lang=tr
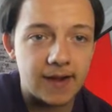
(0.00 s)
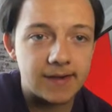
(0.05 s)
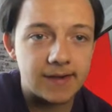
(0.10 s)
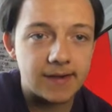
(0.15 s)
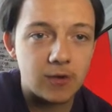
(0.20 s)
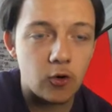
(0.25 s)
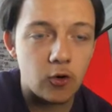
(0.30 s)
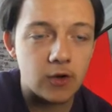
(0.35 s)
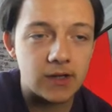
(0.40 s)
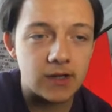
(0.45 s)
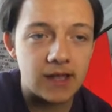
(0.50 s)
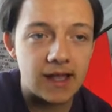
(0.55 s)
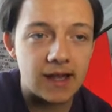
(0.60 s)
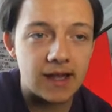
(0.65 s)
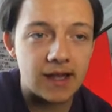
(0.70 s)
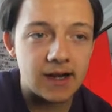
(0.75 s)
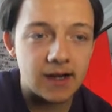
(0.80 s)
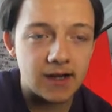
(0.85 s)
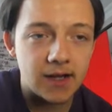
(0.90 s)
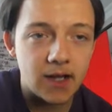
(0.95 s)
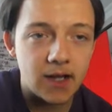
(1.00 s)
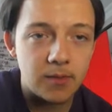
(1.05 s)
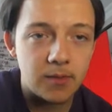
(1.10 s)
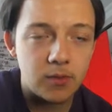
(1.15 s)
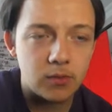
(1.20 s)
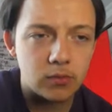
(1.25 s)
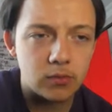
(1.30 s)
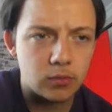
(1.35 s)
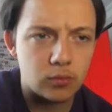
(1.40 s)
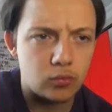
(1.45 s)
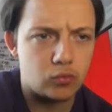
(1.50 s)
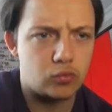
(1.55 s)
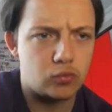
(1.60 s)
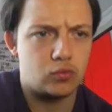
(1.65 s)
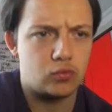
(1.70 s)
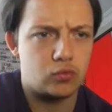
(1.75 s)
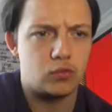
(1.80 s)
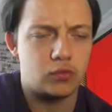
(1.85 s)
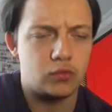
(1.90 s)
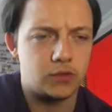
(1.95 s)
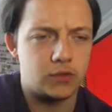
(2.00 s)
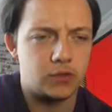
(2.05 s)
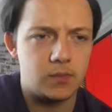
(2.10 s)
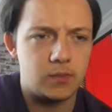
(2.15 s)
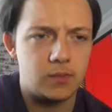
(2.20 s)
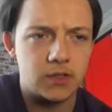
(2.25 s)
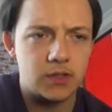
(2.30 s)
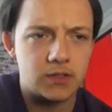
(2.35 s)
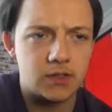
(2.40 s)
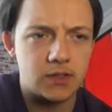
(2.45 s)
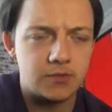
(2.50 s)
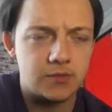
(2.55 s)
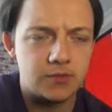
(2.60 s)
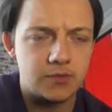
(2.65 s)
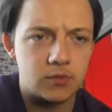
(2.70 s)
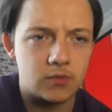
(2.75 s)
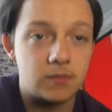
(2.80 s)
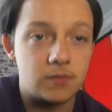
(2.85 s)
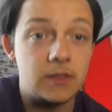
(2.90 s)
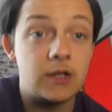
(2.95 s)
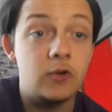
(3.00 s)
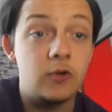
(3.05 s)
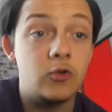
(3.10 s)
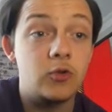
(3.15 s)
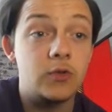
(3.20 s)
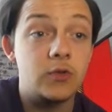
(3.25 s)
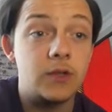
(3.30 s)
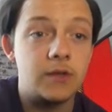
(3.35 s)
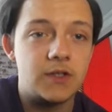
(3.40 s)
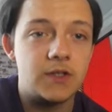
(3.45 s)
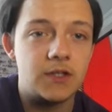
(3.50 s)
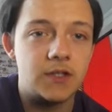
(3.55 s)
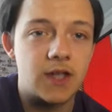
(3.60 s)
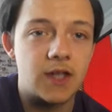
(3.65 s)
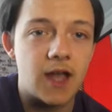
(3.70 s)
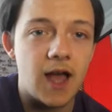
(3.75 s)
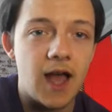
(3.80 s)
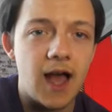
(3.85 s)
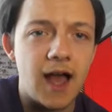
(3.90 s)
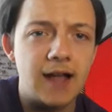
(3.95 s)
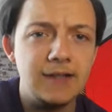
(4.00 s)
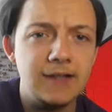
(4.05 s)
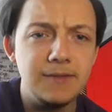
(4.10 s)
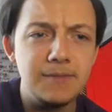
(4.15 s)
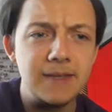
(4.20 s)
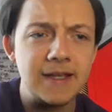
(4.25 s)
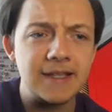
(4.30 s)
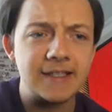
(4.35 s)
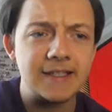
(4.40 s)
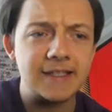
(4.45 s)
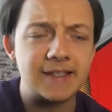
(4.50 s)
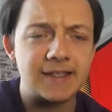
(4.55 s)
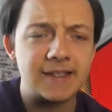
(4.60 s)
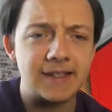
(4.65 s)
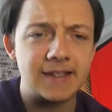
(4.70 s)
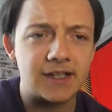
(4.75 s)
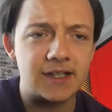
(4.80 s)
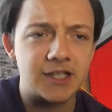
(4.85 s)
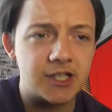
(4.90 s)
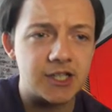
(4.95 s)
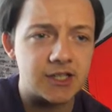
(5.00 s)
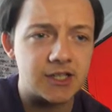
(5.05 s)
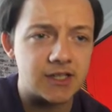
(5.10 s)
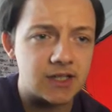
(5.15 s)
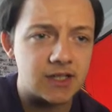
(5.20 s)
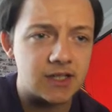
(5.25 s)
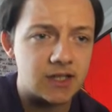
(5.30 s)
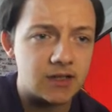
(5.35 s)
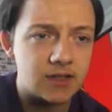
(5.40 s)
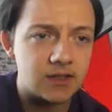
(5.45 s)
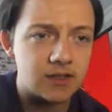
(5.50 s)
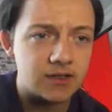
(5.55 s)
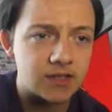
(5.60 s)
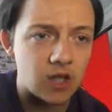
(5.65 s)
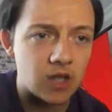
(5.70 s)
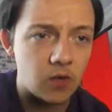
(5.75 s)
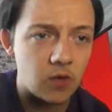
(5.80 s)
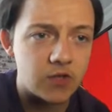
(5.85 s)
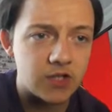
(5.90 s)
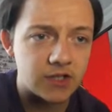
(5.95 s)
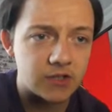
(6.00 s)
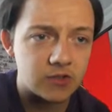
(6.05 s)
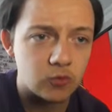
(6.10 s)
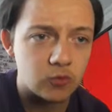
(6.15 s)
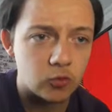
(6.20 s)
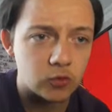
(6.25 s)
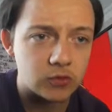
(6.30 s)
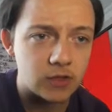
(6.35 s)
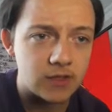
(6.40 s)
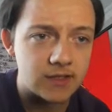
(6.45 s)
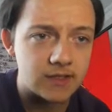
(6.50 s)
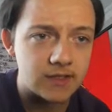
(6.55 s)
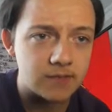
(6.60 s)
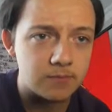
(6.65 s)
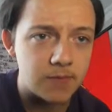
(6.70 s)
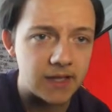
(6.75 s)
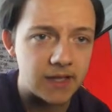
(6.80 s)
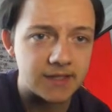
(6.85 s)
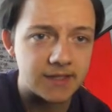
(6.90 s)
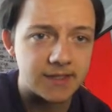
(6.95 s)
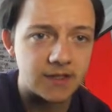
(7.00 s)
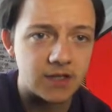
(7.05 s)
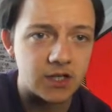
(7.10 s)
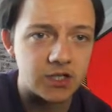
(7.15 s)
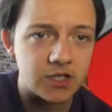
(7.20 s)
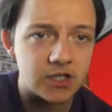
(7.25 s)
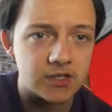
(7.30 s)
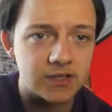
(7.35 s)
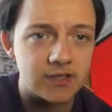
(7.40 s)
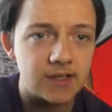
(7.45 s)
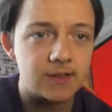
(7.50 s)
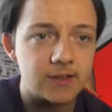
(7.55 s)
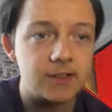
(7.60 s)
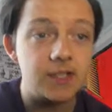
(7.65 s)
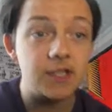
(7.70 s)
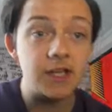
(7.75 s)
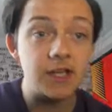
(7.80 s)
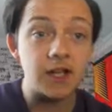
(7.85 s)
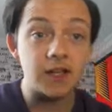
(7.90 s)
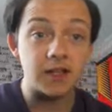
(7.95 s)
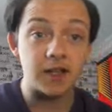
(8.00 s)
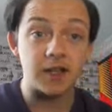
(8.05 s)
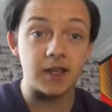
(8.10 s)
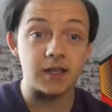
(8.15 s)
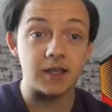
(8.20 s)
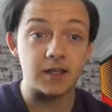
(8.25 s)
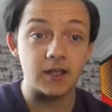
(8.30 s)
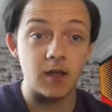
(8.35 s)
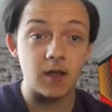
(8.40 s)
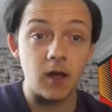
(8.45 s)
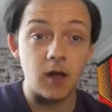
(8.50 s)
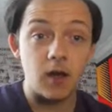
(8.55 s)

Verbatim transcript: Korner harika bir orta. Orta, orta Madison açmıyor. Milikon Savic'den Madison kaçırdı. Savic açtı ortayız Madison kaçırdı. Yine direk.